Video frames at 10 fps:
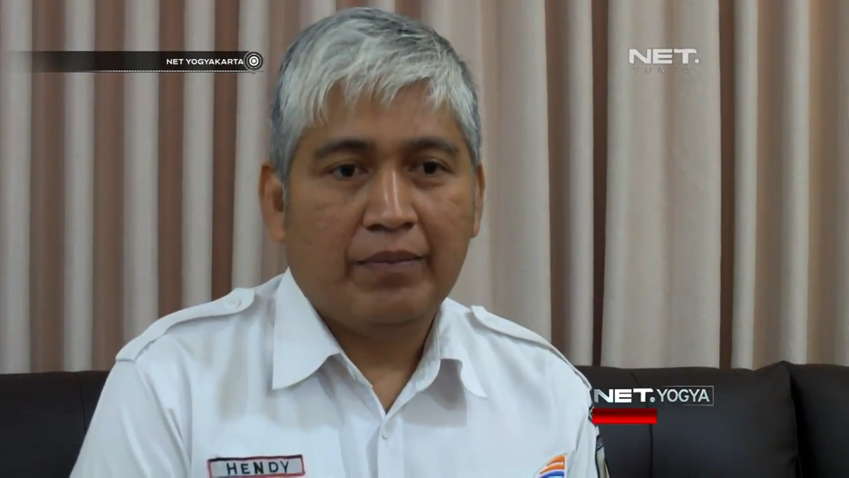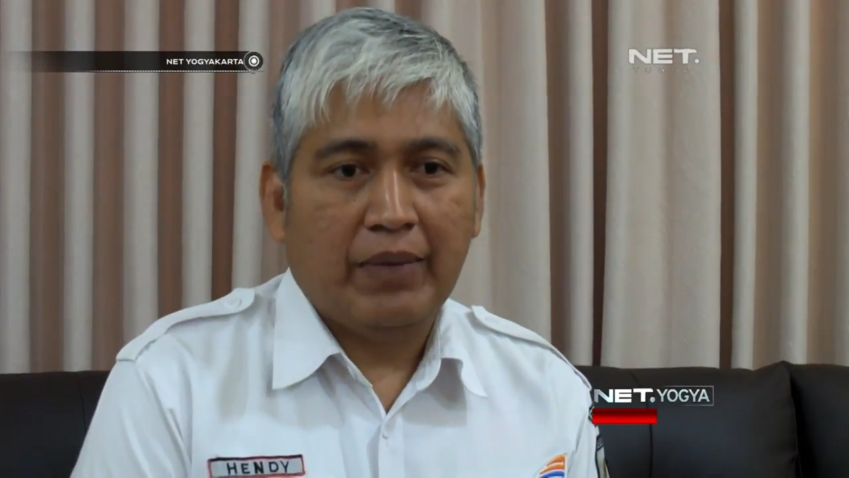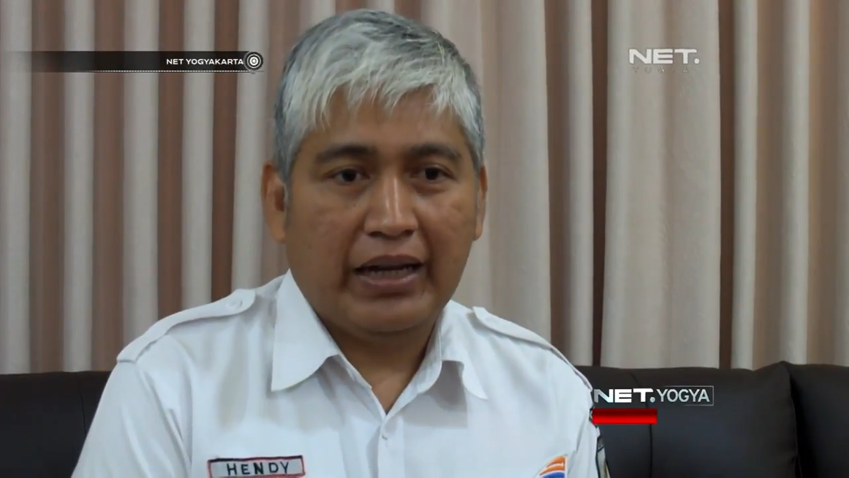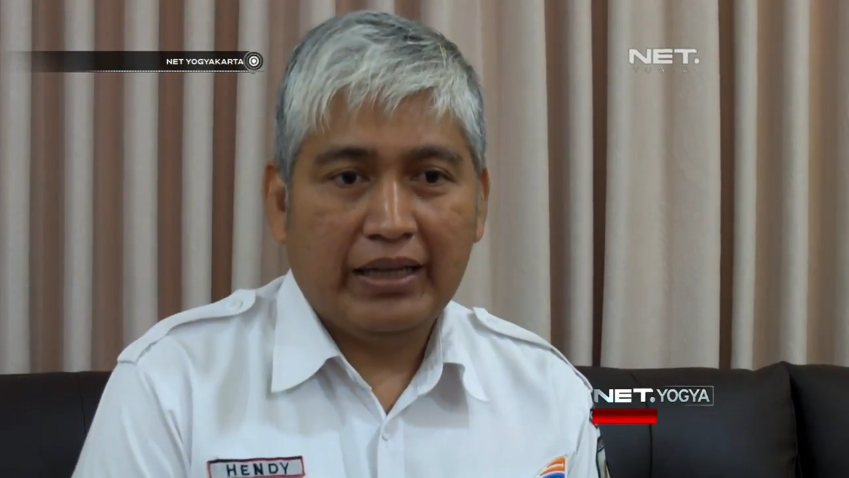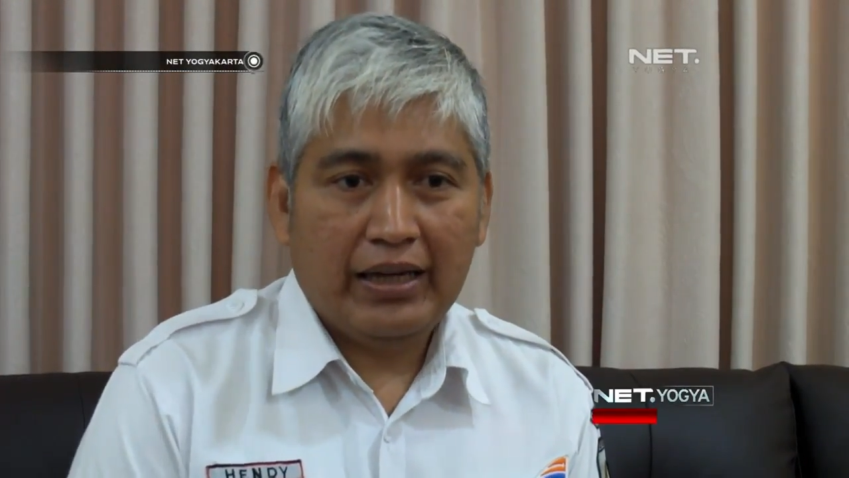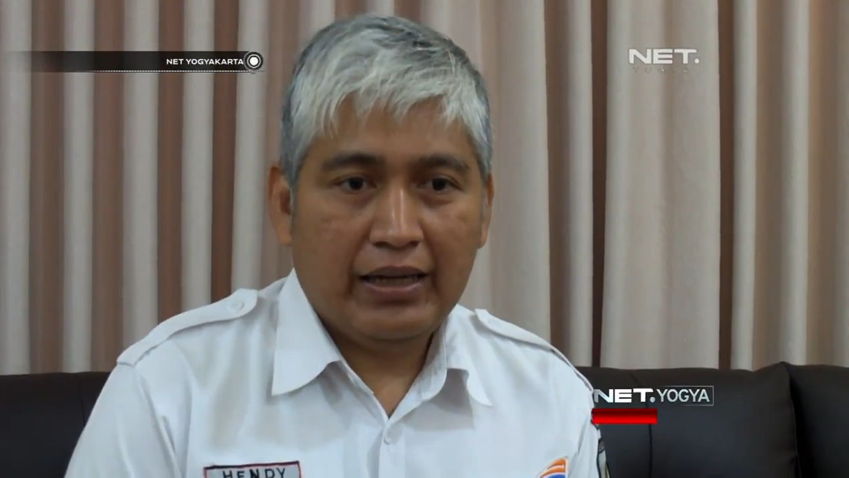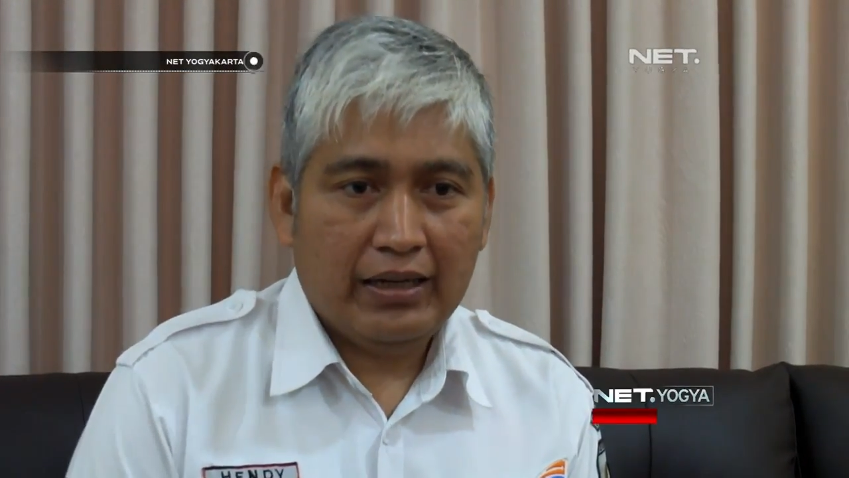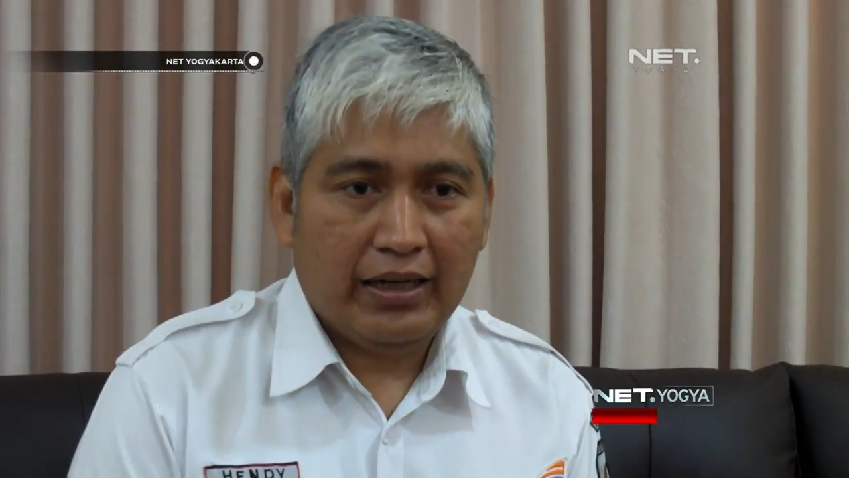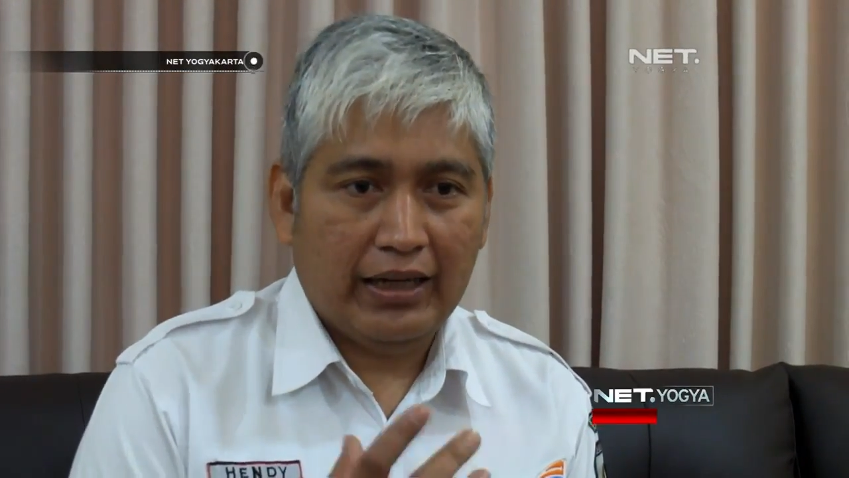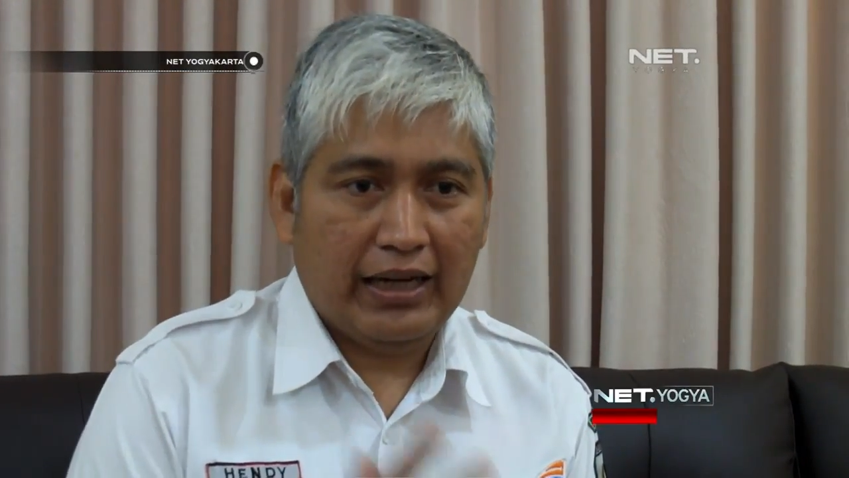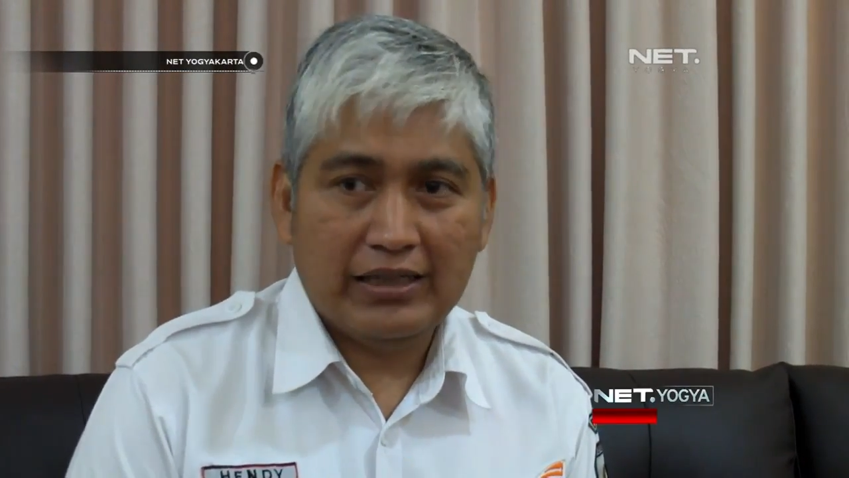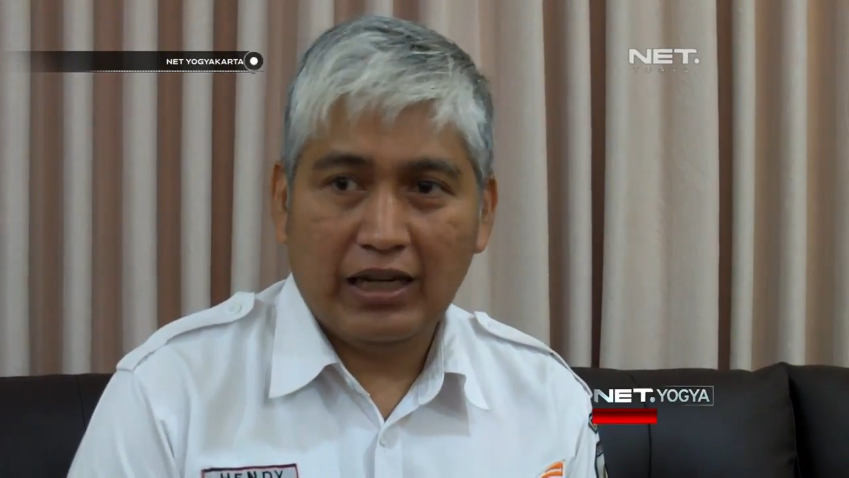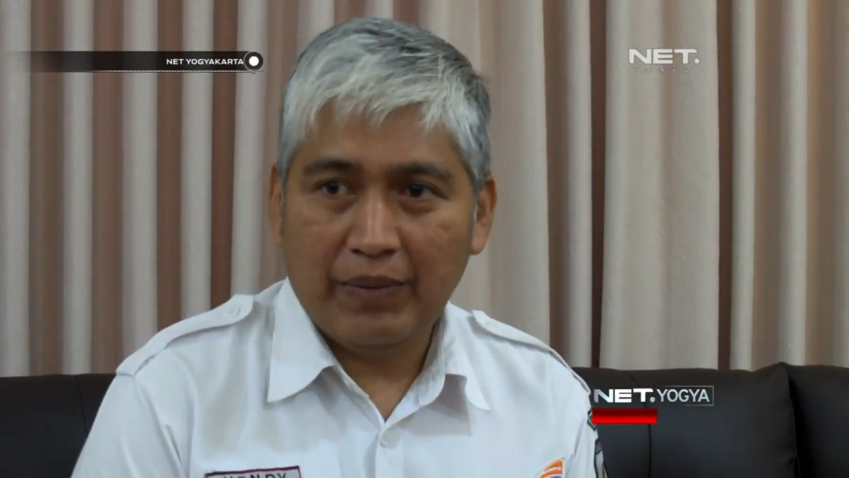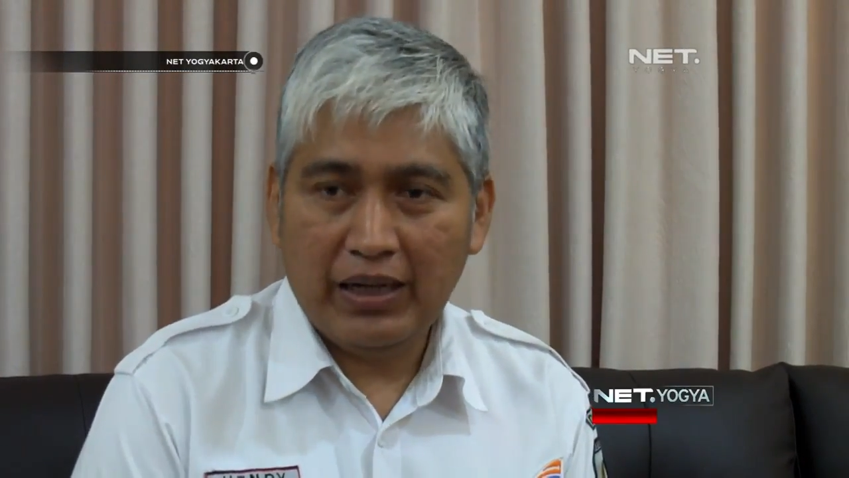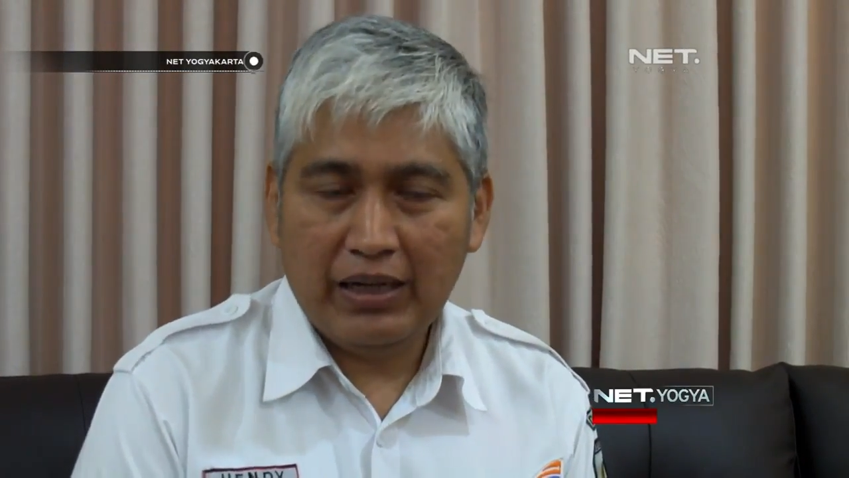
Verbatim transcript: makanya kita kasih nama